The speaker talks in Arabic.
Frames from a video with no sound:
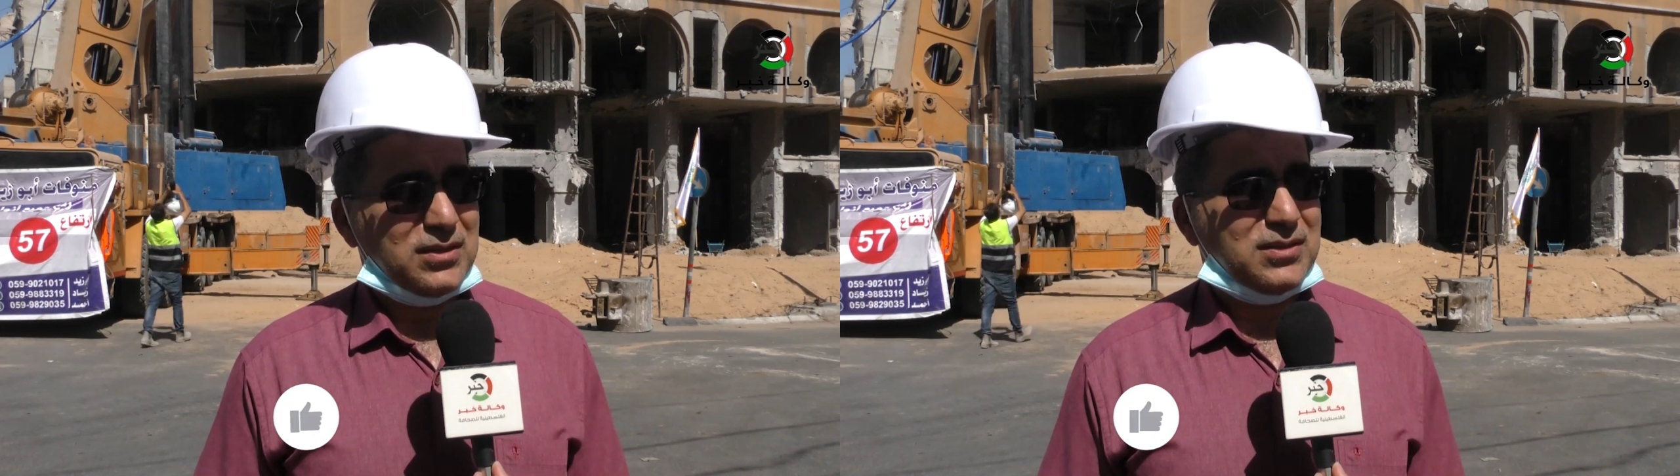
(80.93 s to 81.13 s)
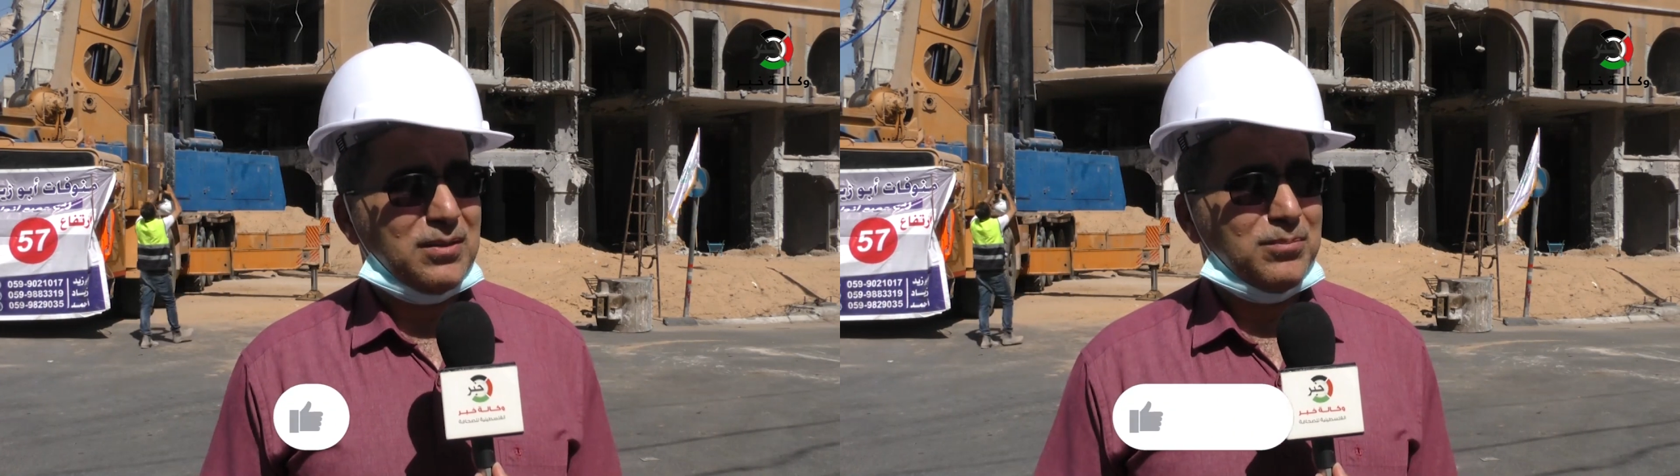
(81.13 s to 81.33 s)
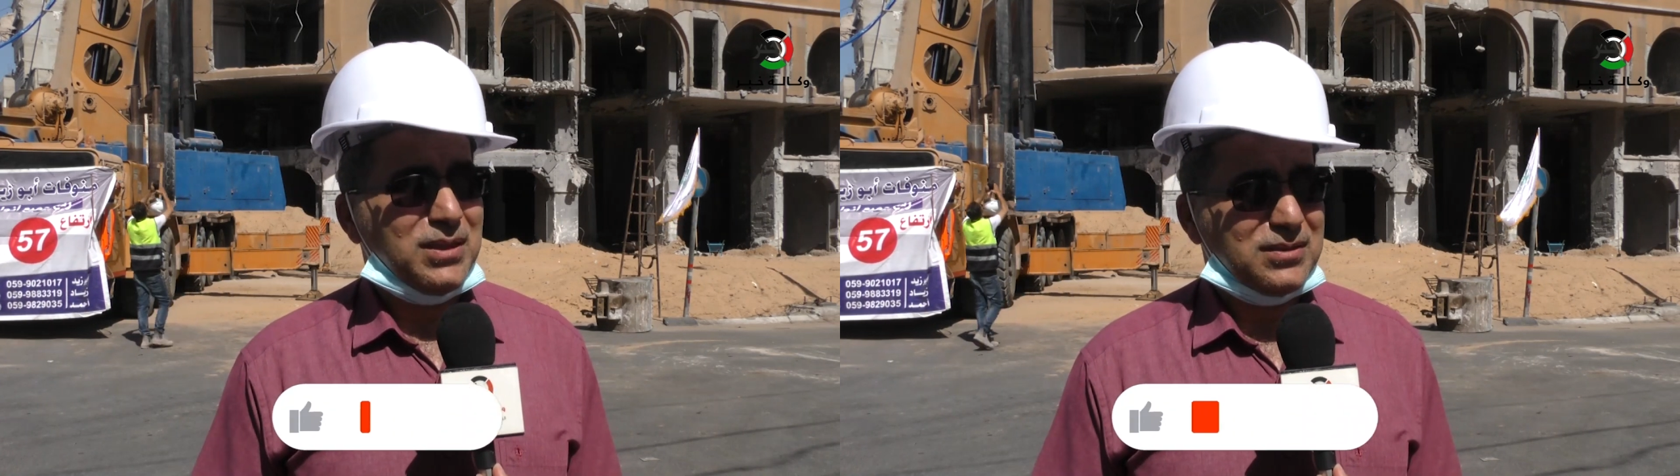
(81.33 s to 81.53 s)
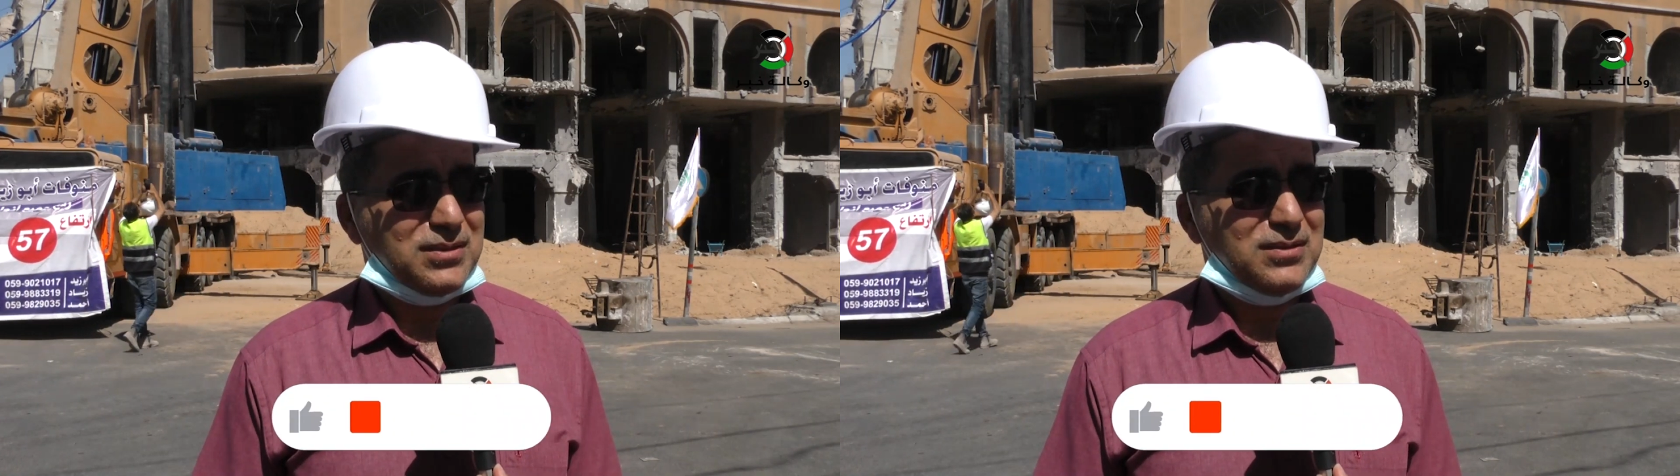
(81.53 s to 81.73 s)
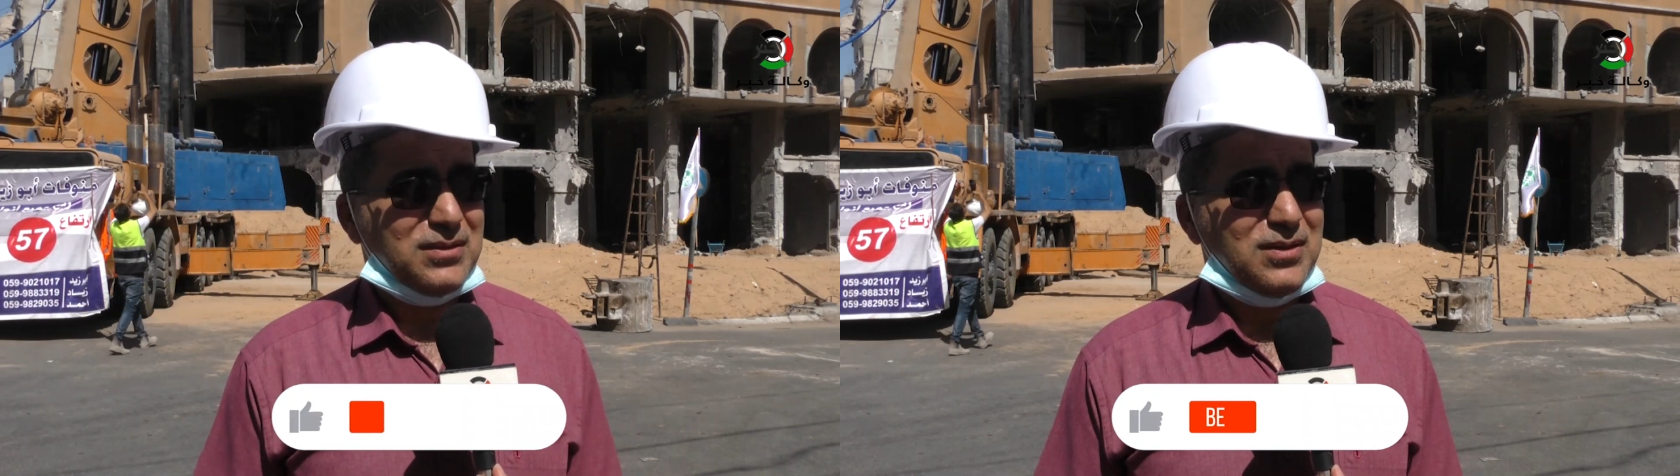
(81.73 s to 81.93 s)
قد
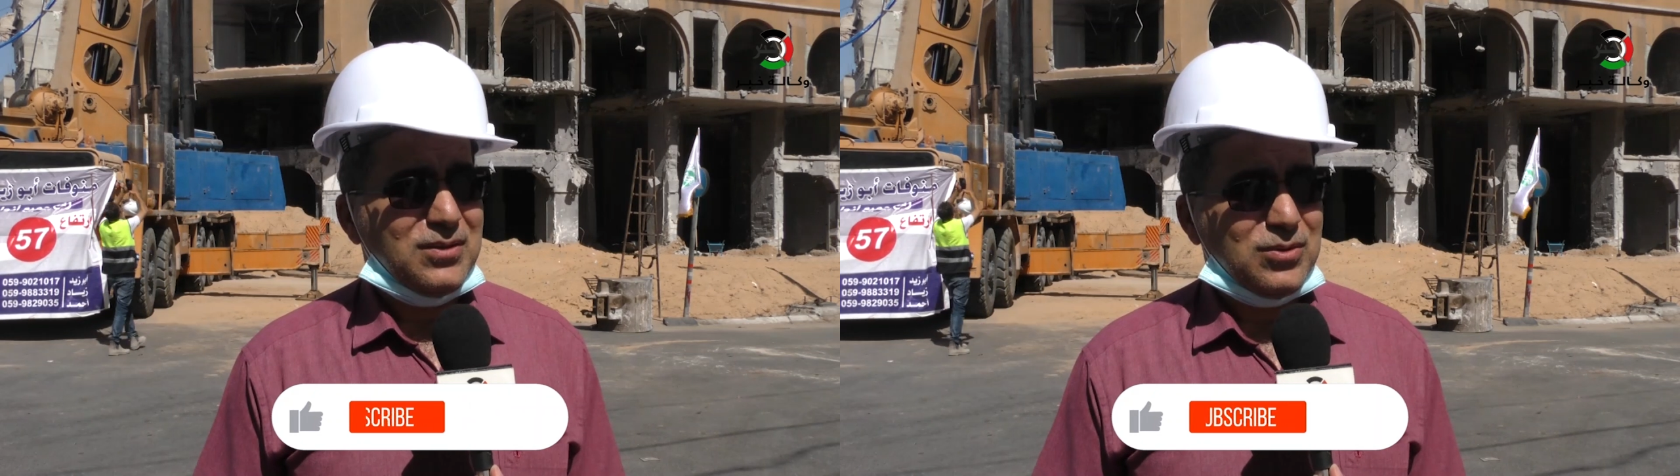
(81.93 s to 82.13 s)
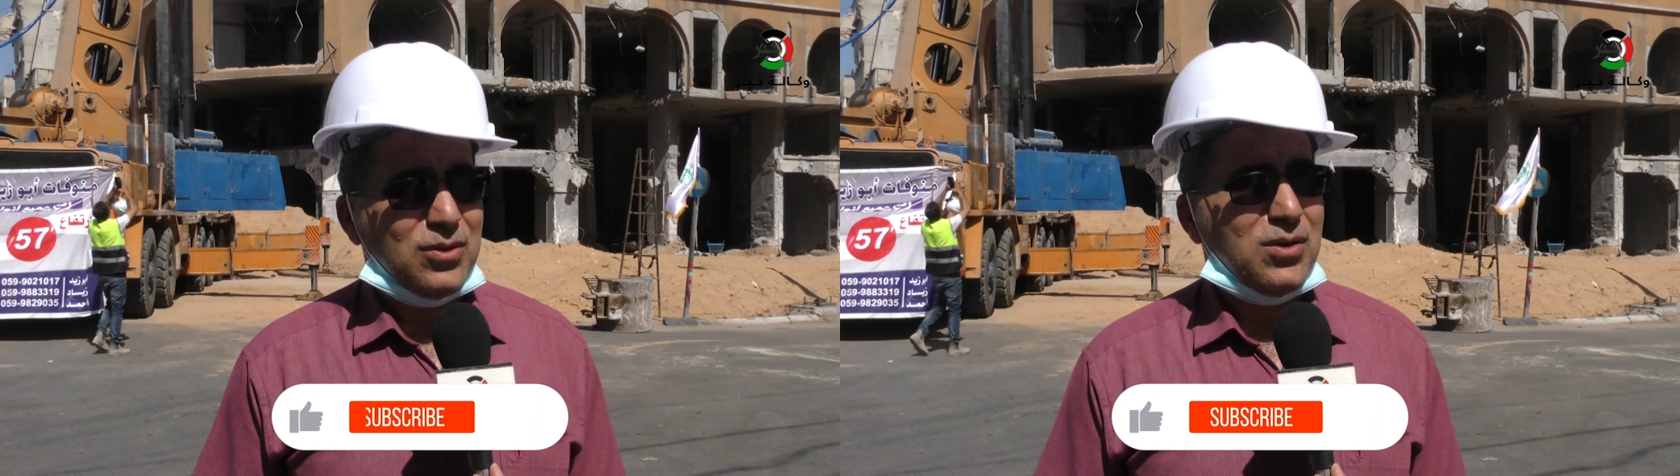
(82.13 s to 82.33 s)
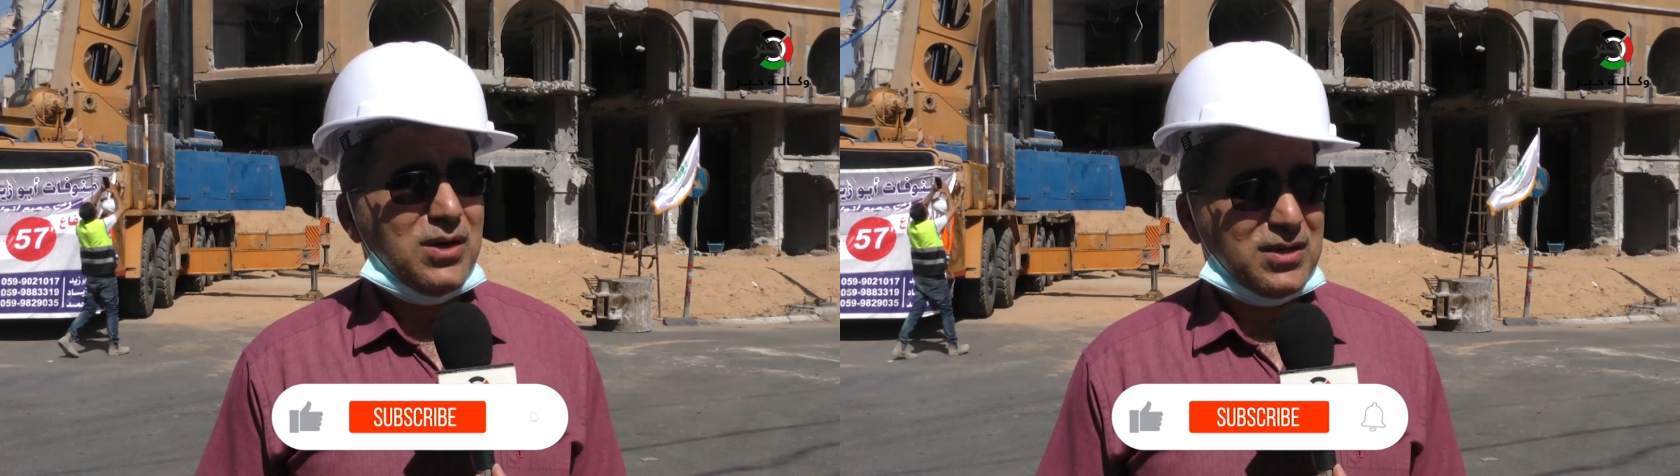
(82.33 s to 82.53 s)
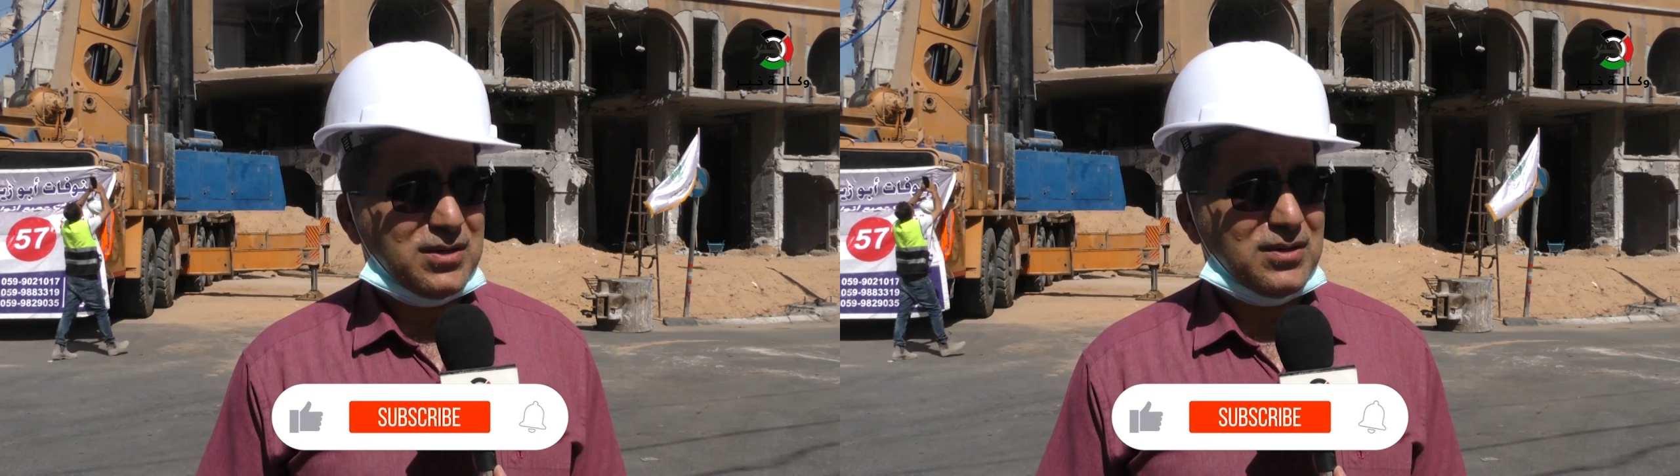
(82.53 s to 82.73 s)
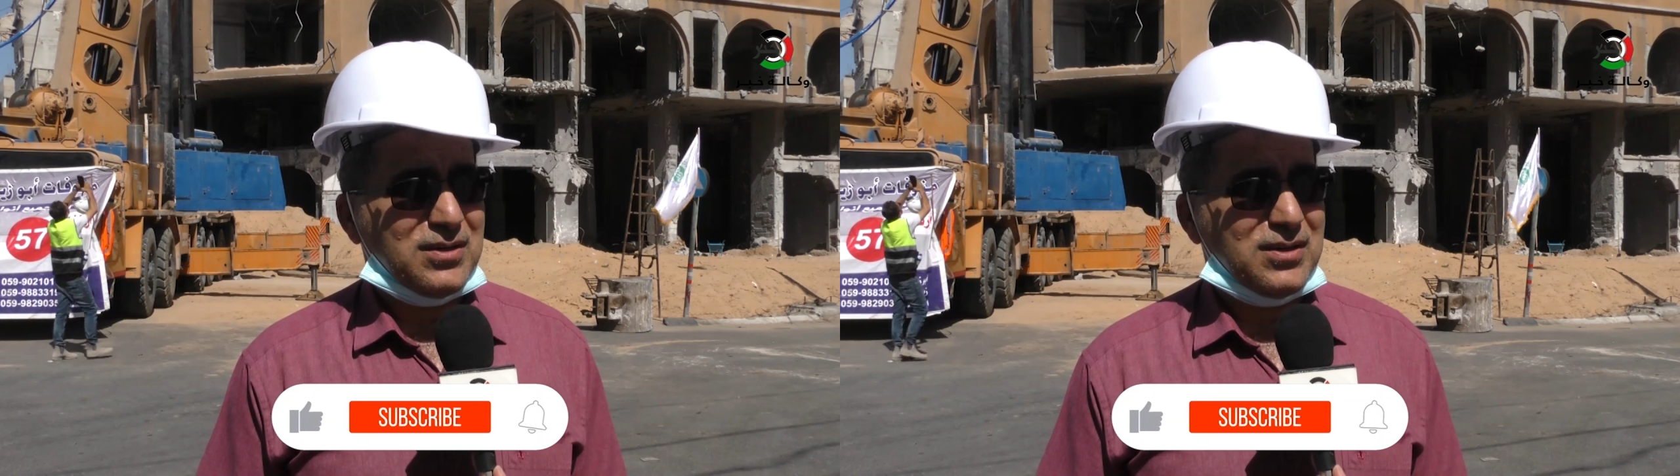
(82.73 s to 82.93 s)
تمت وهو
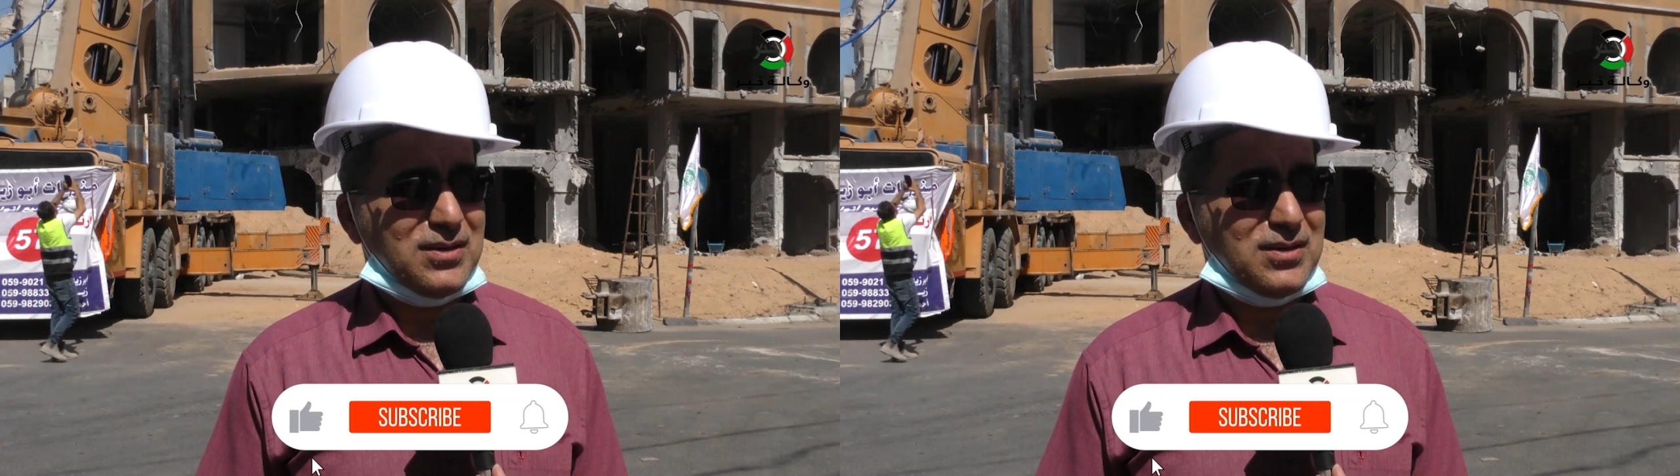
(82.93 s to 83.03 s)
اخر